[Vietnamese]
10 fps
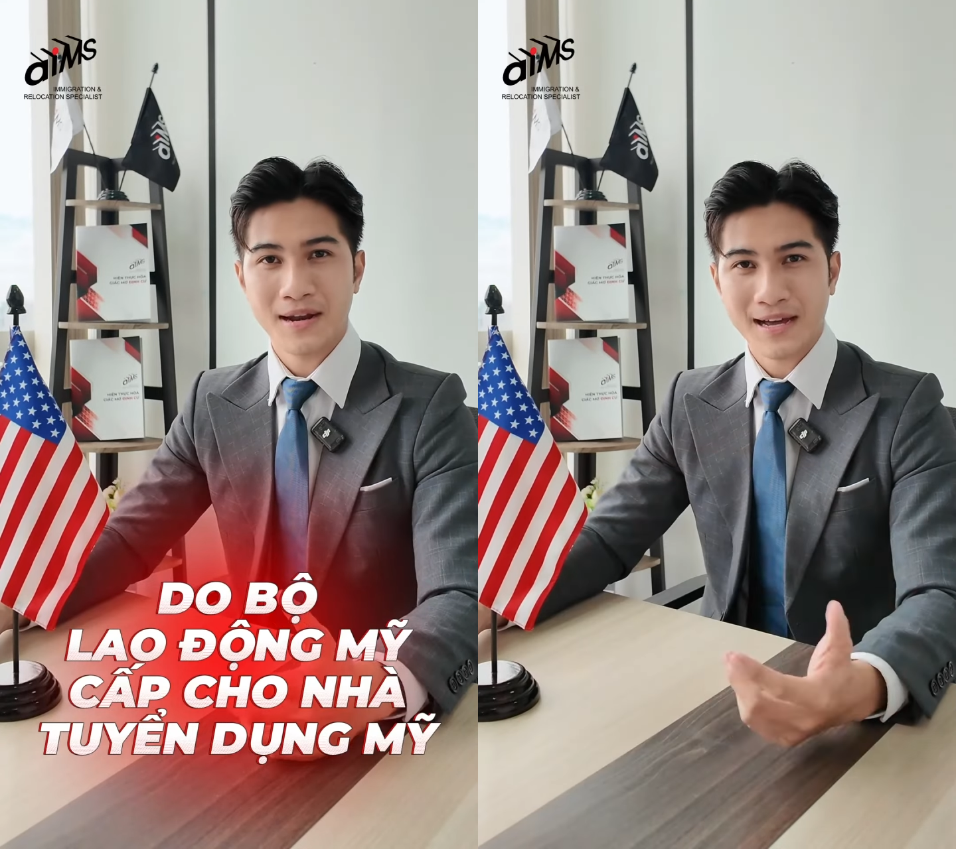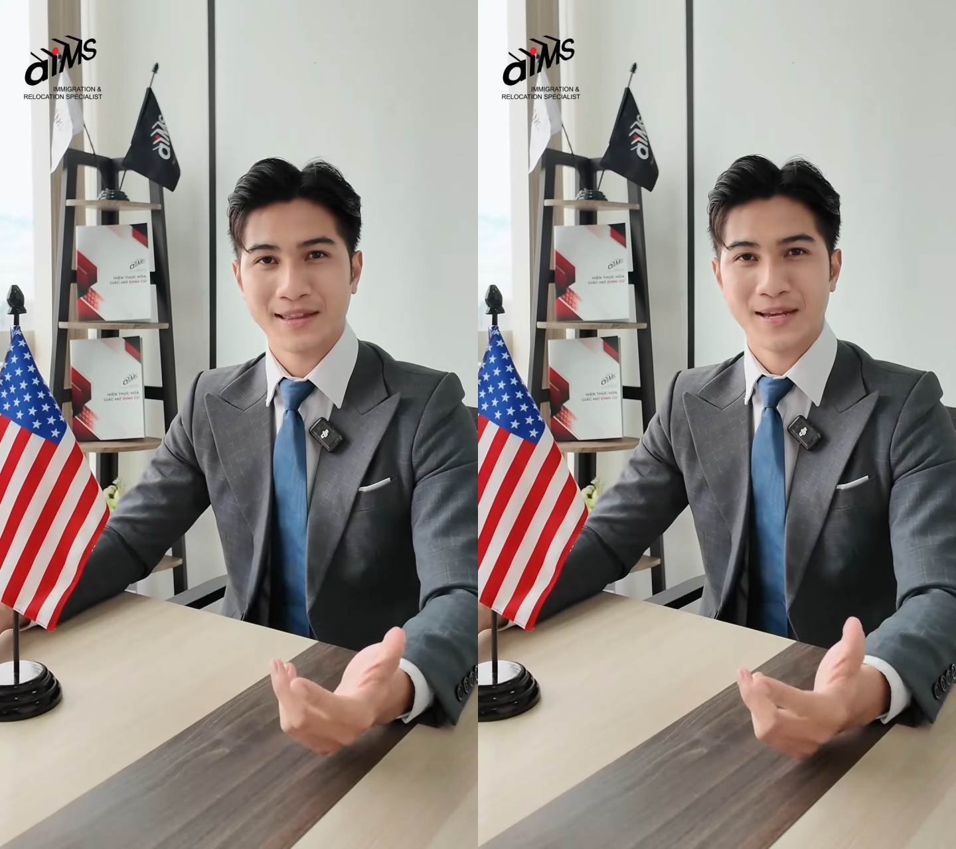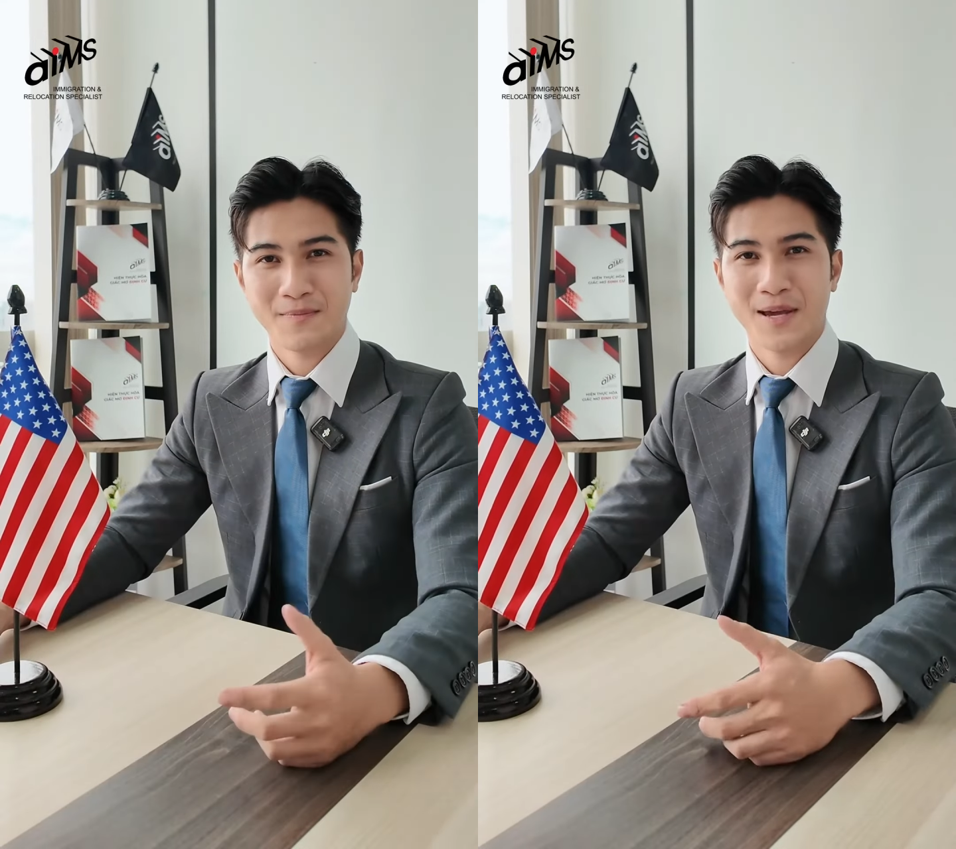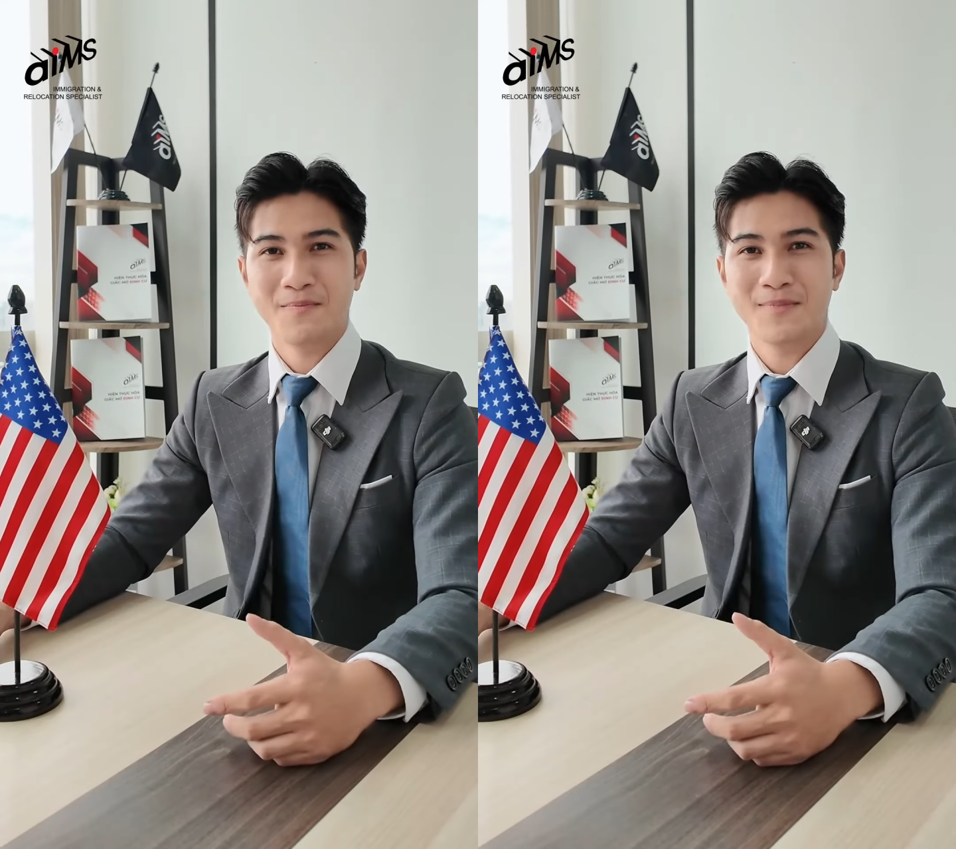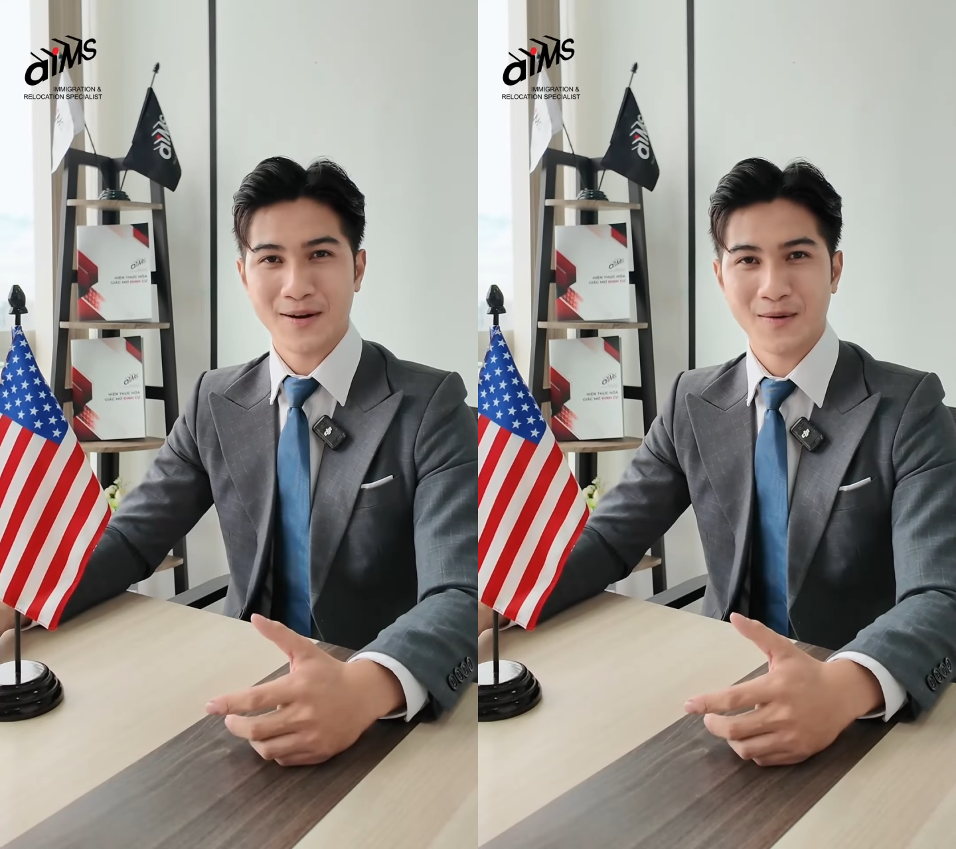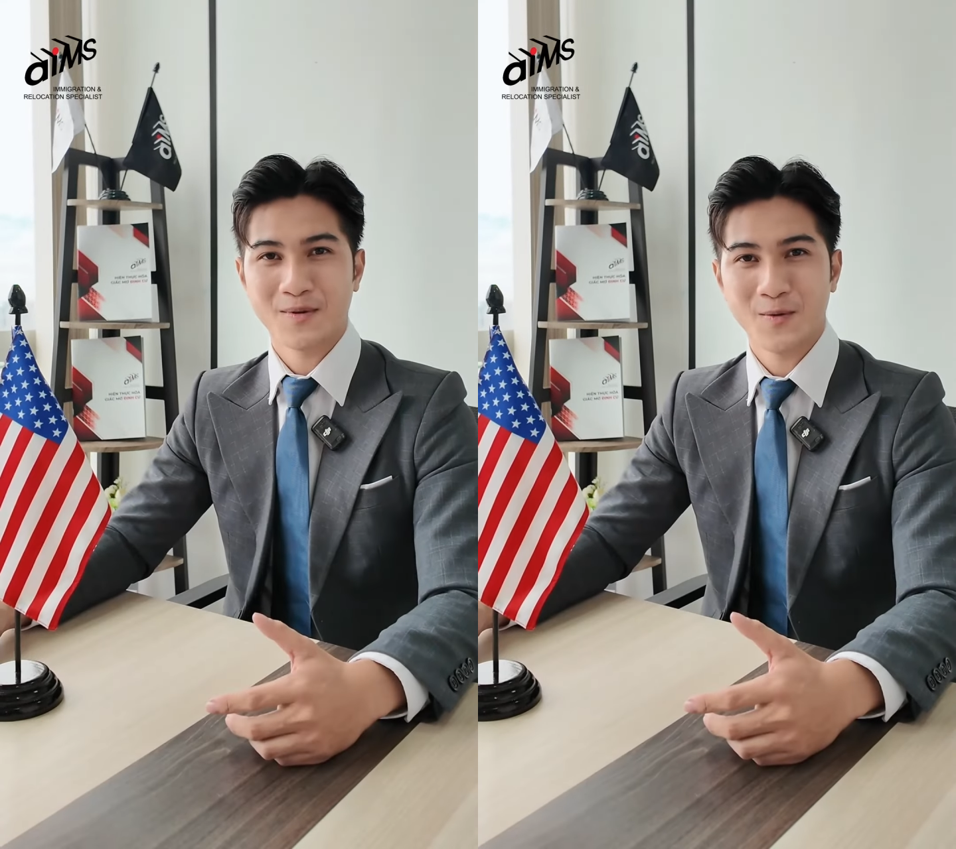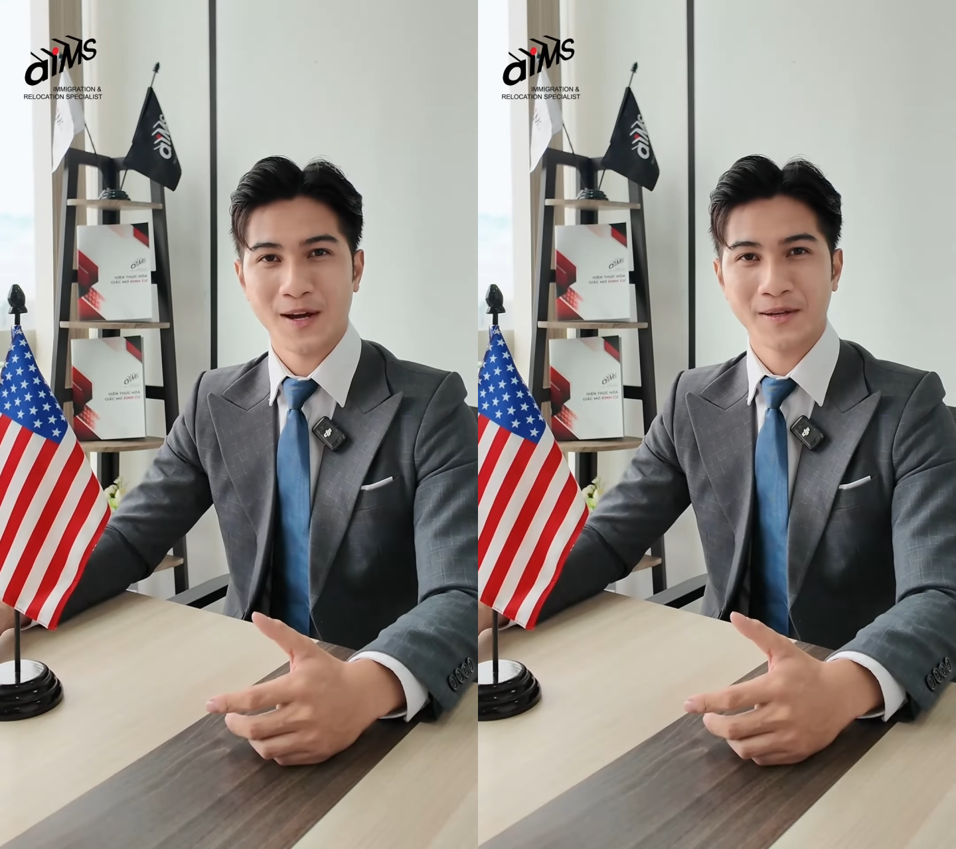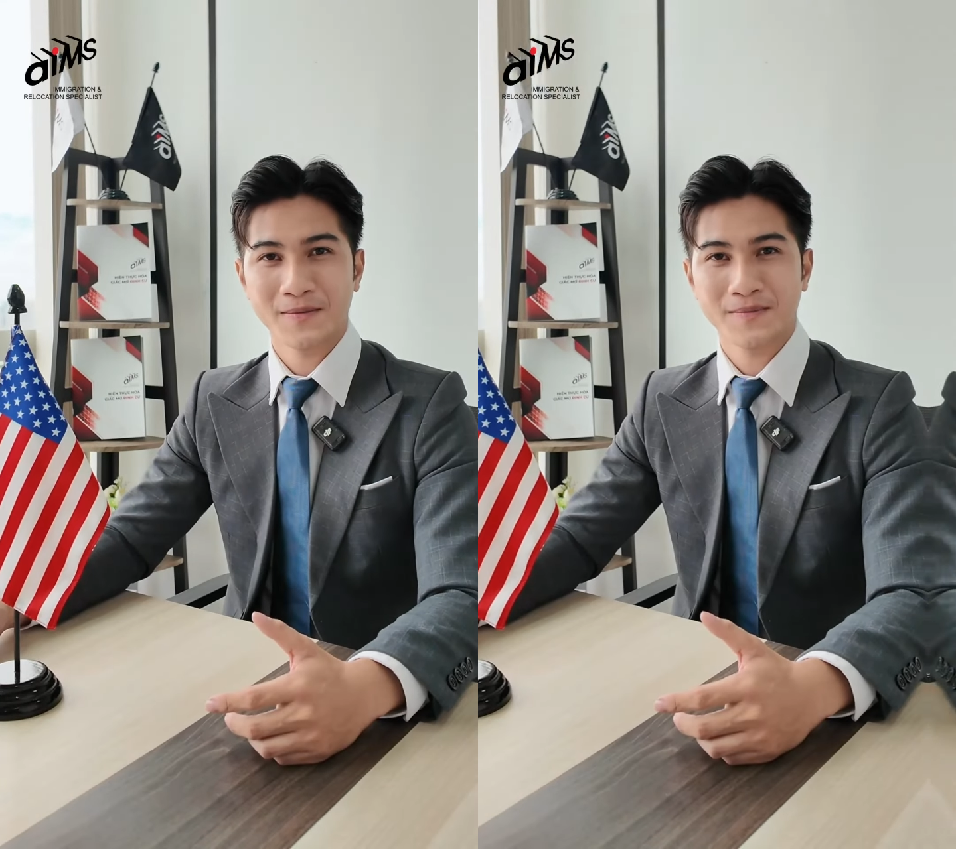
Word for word: đang tìm kiếm lao động nước ngoài.